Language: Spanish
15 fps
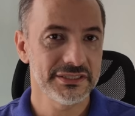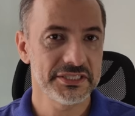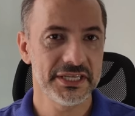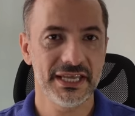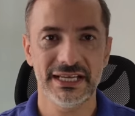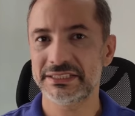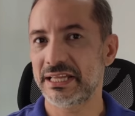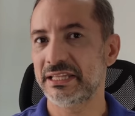si
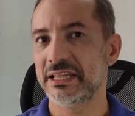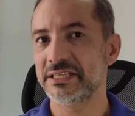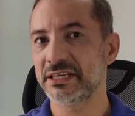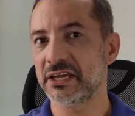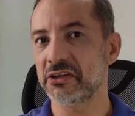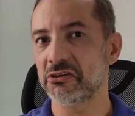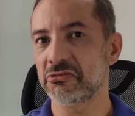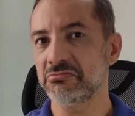ya está el
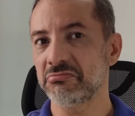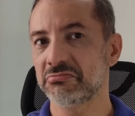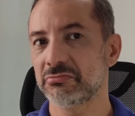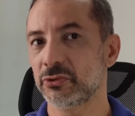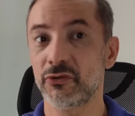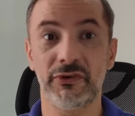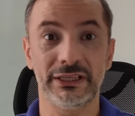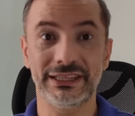diseño,
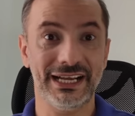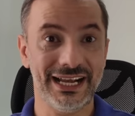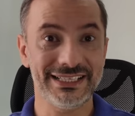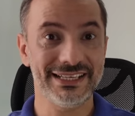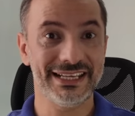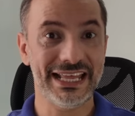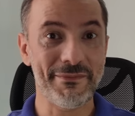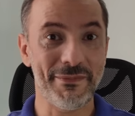no falta
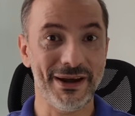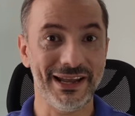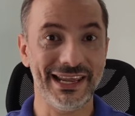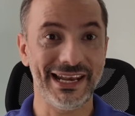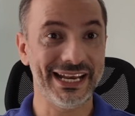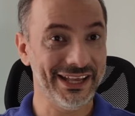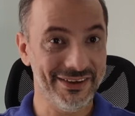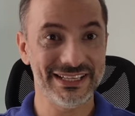casi nada para que
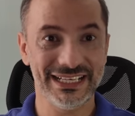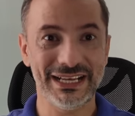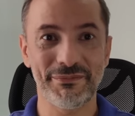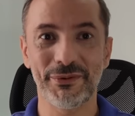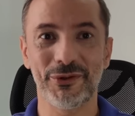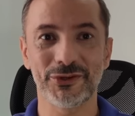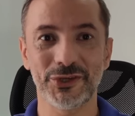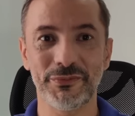la nave salga a
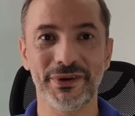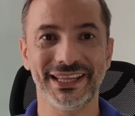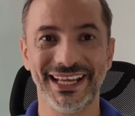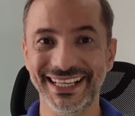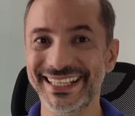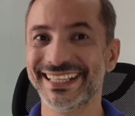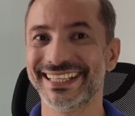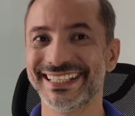producción, ¿verdad?